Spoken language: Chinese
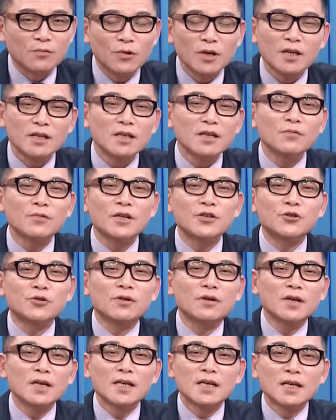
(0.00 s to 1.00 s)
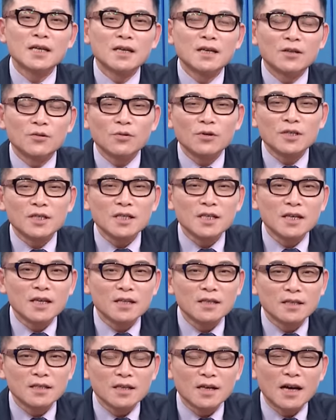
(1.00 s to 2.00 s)
我也认为说，如果今
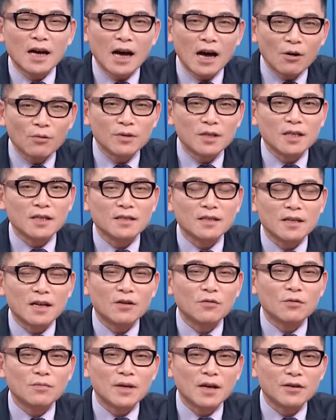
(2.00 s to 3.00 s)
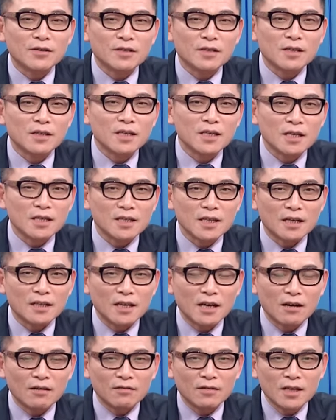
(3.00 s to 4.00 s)
天这个浩鼎这档股票是可以影响
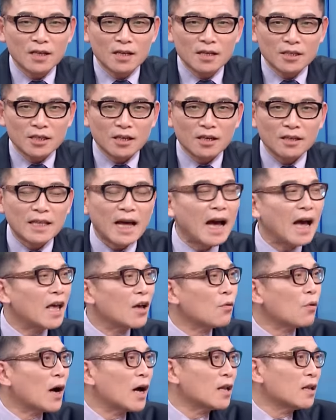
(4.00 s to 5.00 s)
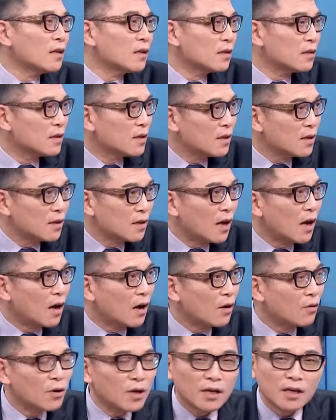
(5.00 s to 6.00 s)
到整个台湾啊
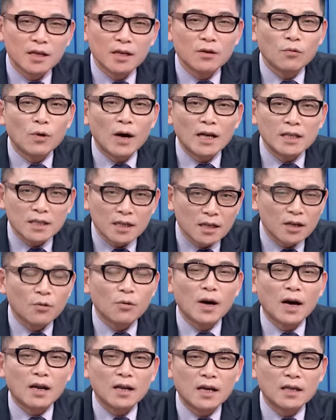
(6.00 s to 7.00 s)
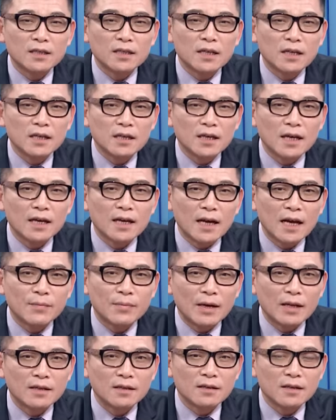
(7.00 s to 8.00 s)
会瓦解的话，那今天应该开
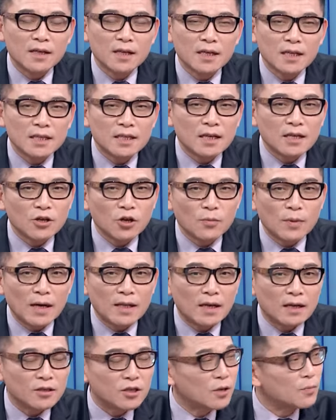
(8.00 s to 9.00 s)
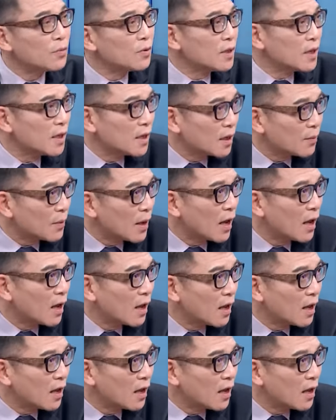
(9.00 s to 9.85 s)
盘一千六百档全部跌停吧？